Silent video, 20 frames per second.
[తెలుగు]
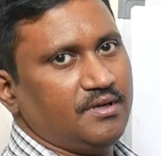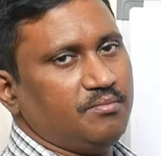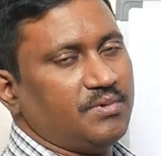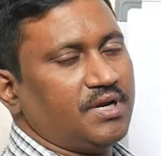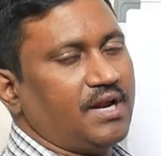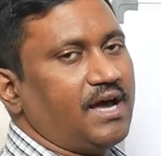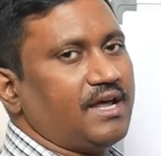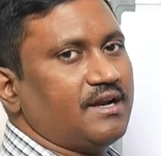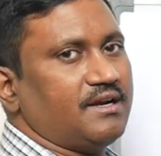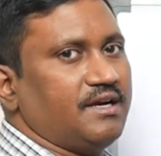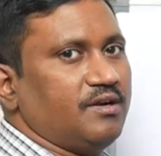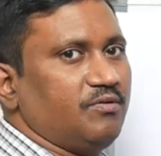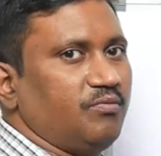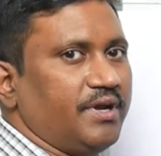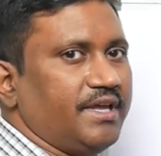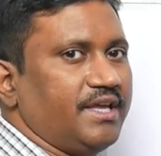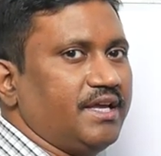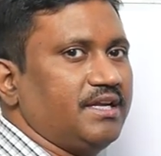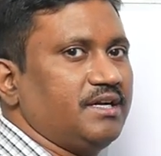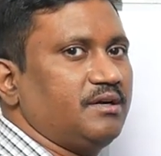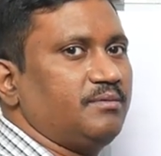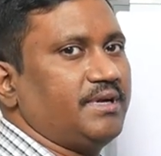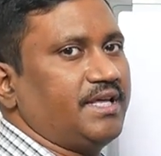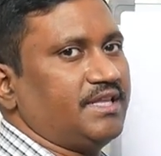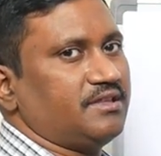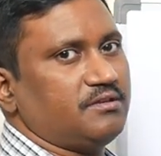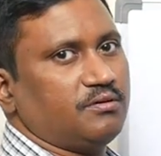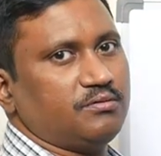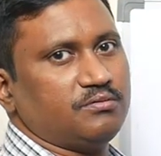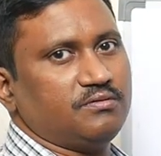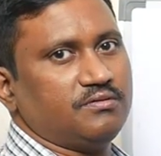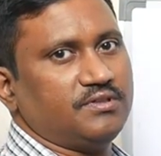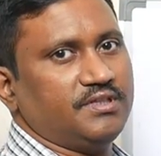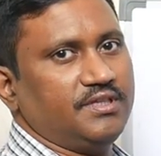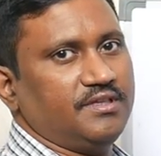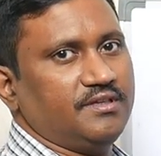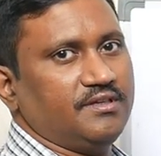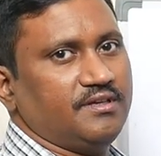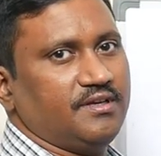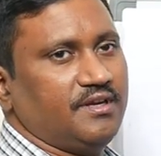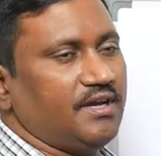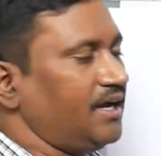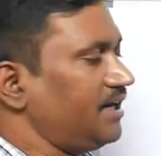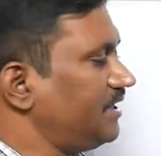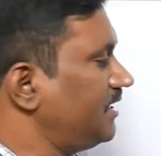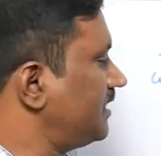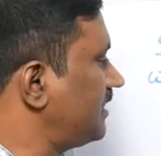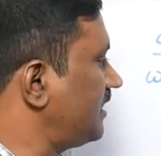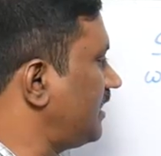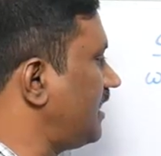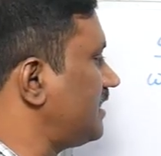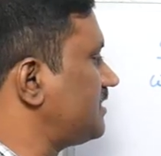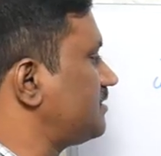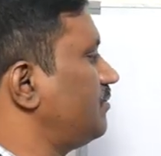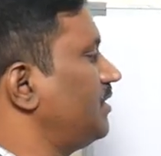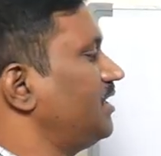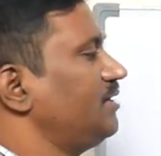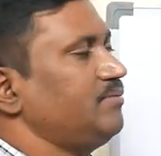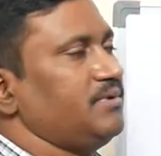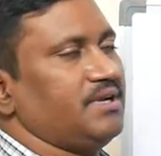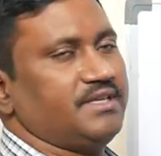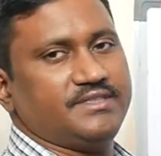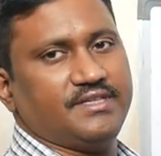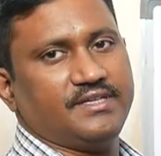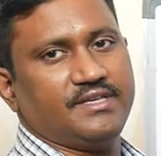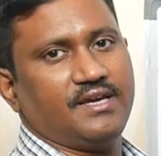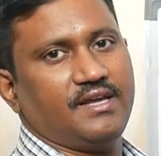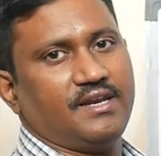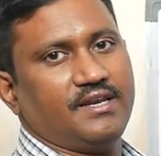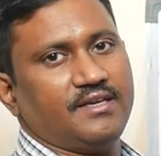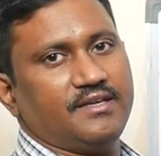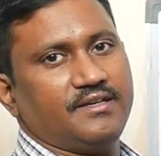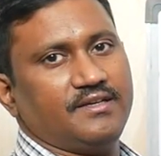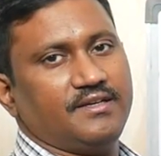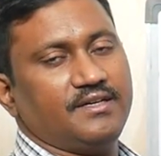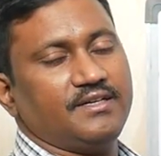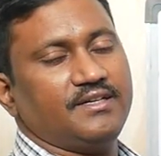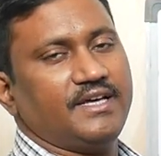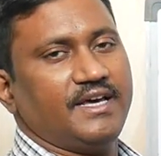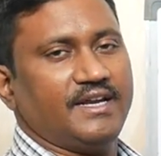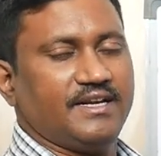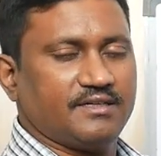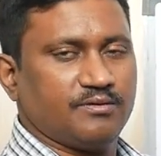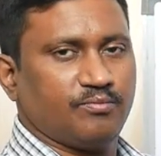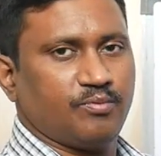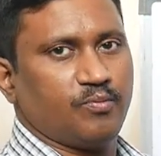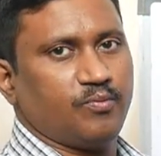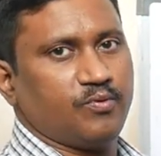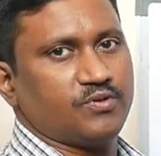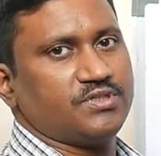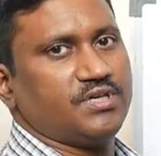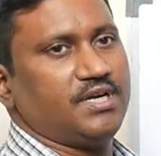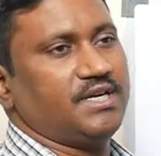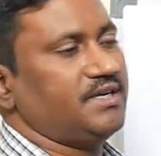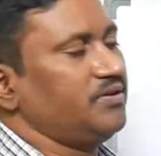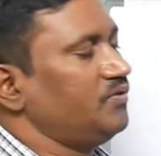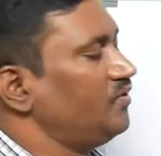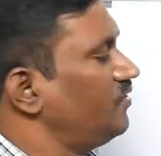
మరి హండ్రెడ్ వై అయినప్పుడు ఎంత అవుతుంది అంటే క్రాస్ మల్టిప్లై చేయాలి డైరెక్ట్ ప్రొపోర్షనాలిటీ